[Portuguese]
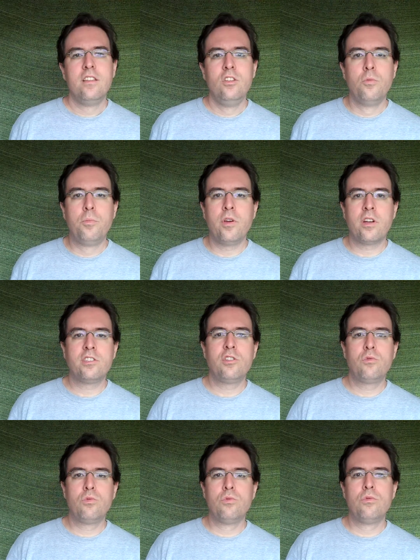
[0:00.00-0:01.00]
E o pior de
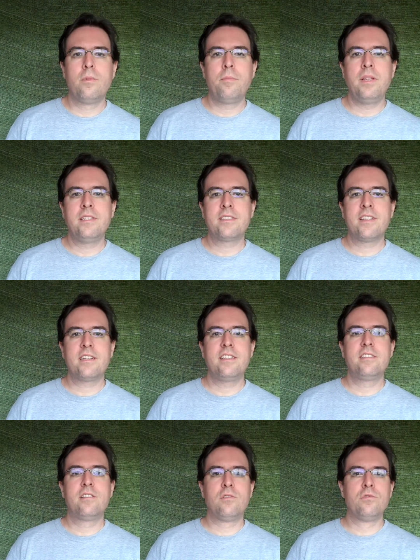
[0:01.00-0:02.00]
tudo é pensar que
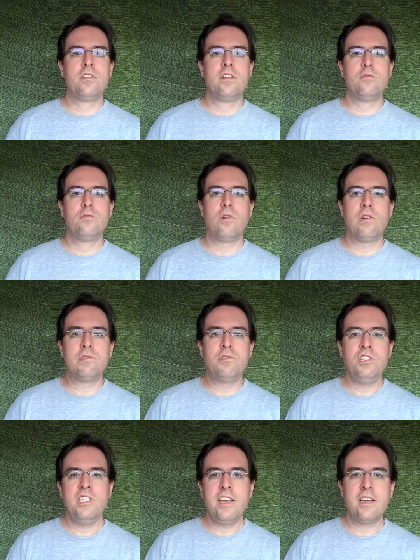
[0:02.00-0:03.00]
estão usando o nosso
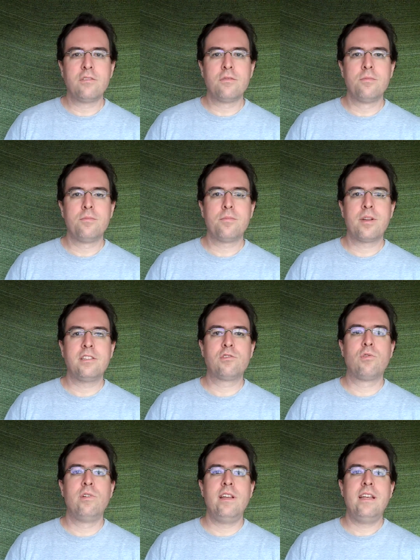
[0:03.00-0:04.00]
dinheiro para
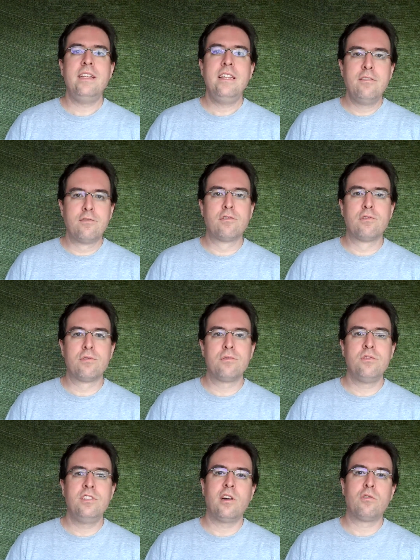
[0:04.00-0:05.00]
escolher livros
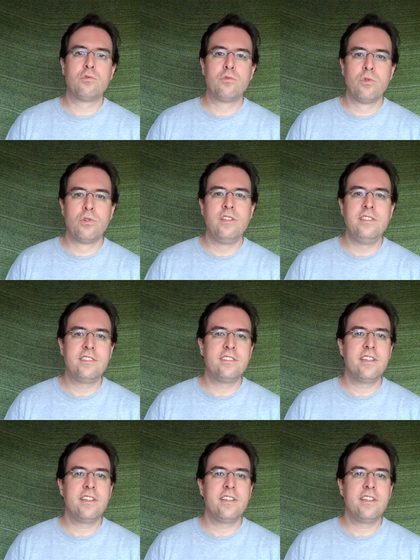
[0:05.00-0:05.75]
de autores,